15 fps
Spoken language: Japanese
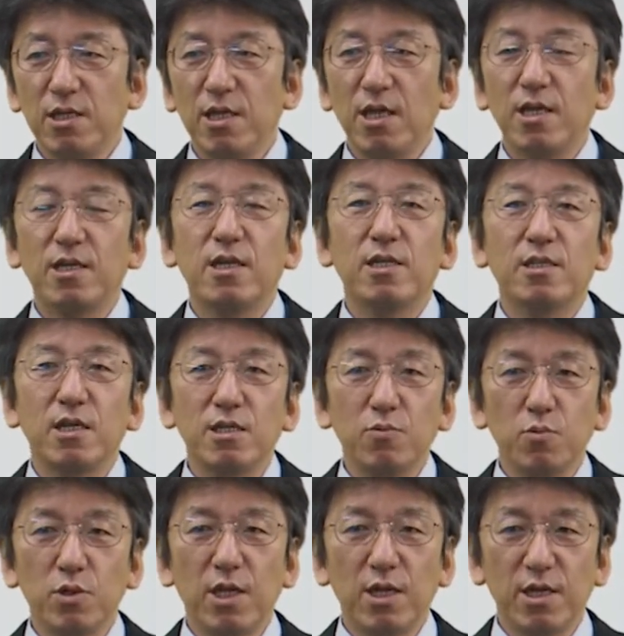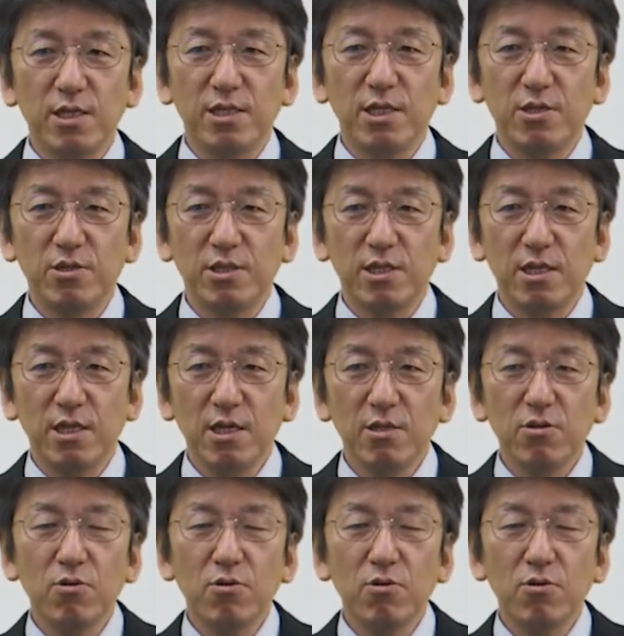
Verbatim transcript: で、血圧も低下してるし、